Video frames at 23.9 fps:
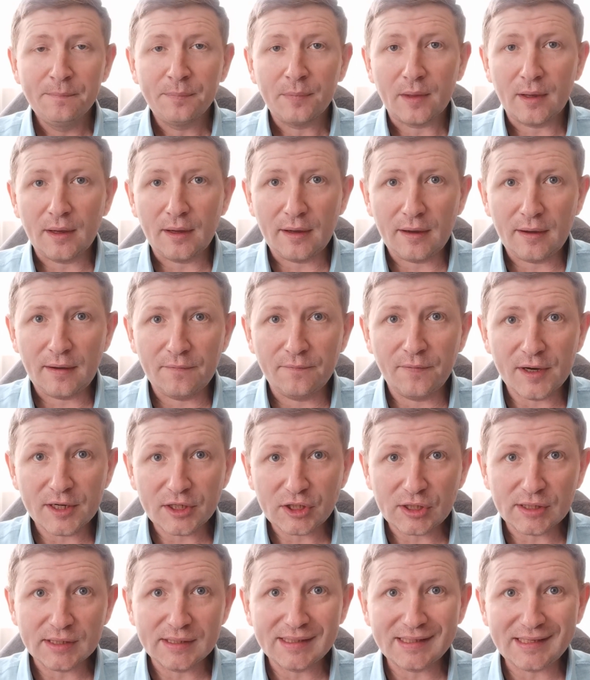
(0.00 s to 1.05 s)
Э,
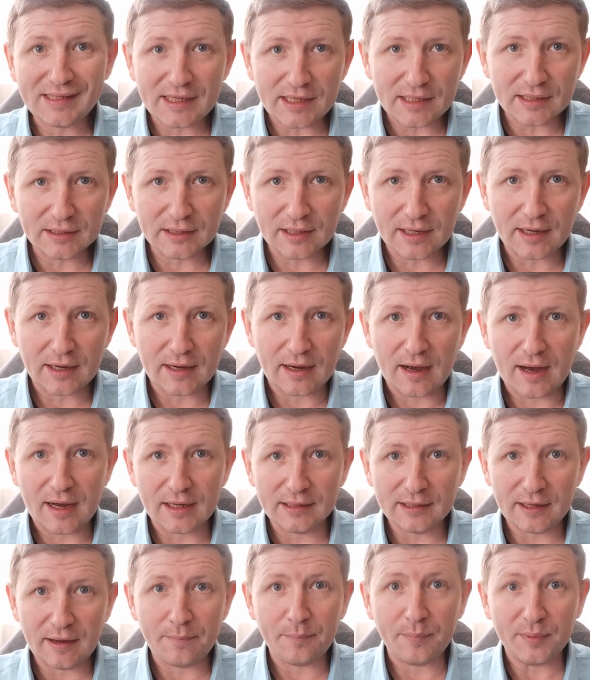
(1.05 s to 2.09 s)
ваша скидка,
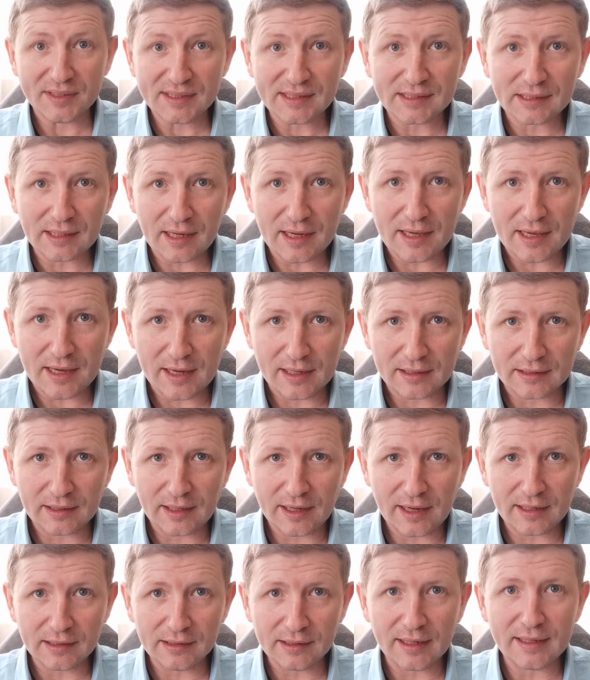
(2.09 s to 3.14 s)
она
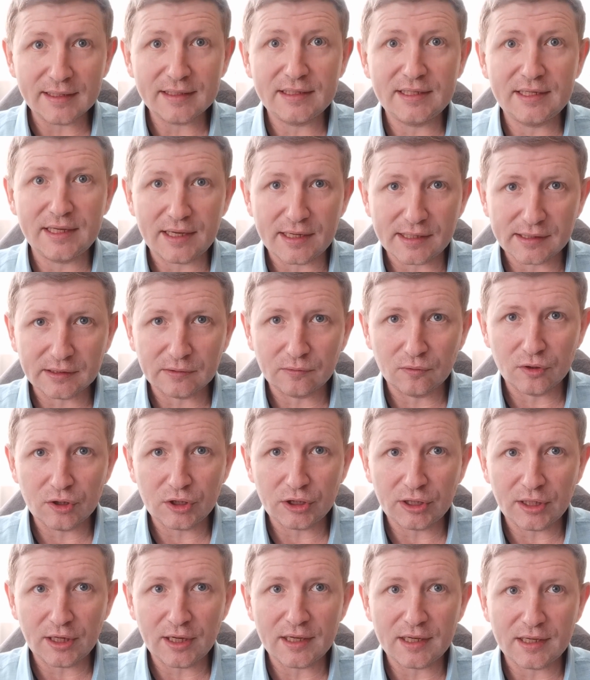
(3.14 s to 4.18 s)
постоянная, она
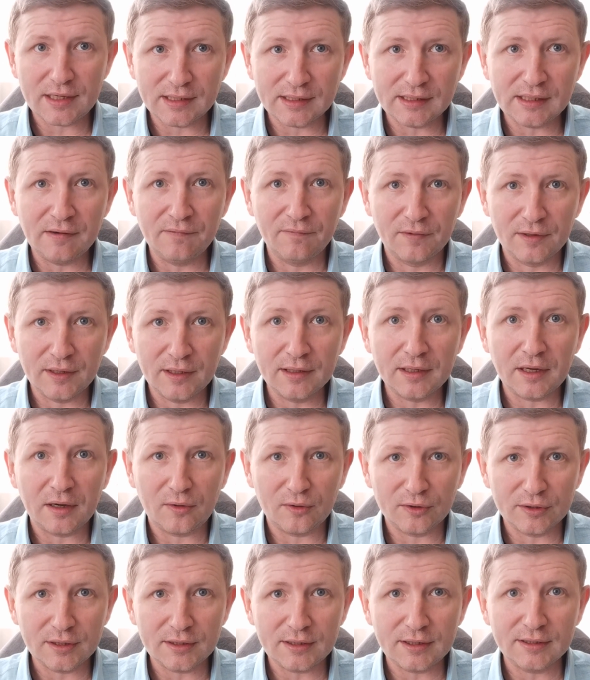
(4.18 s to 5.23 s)
действующая, если вы
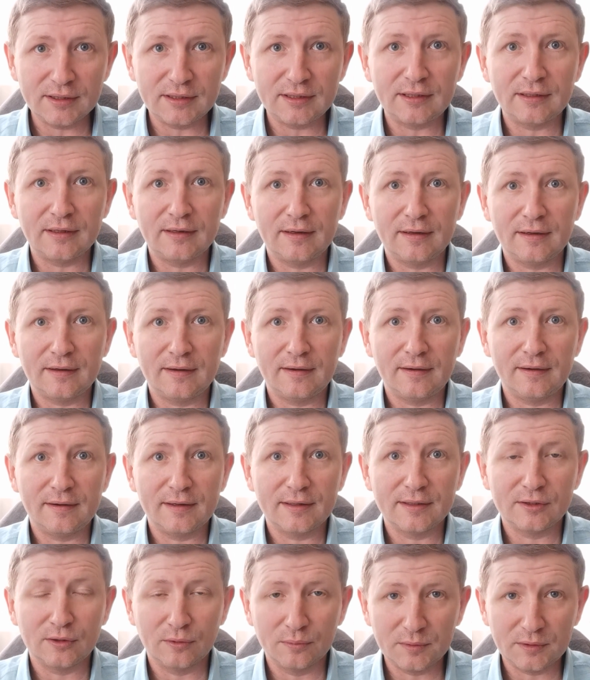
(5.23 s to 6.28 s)
находитесь,
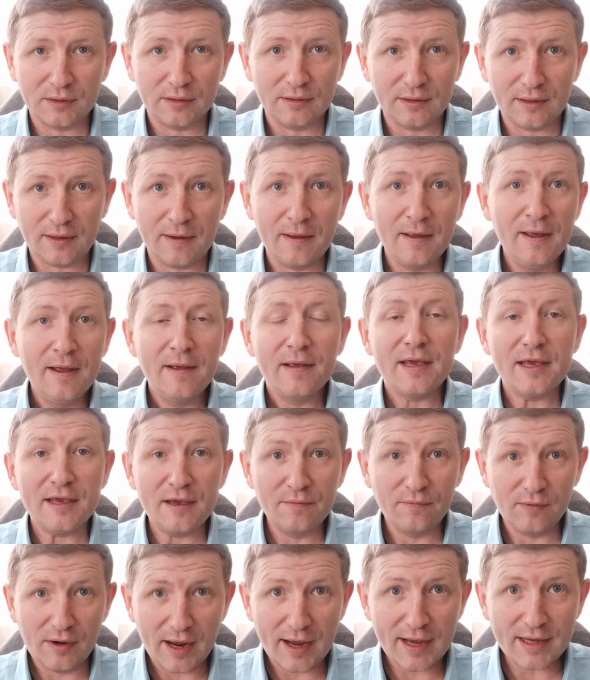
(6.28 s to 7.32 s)
э, собственно, и
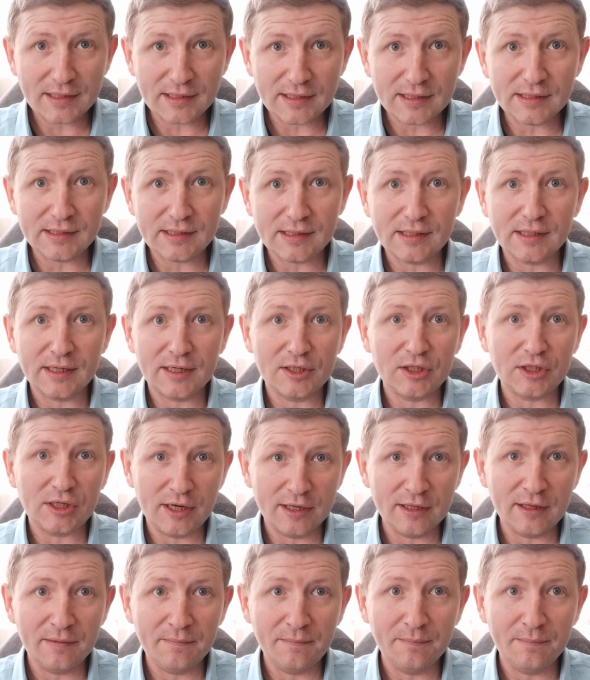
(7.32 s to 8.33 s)
являетесь членом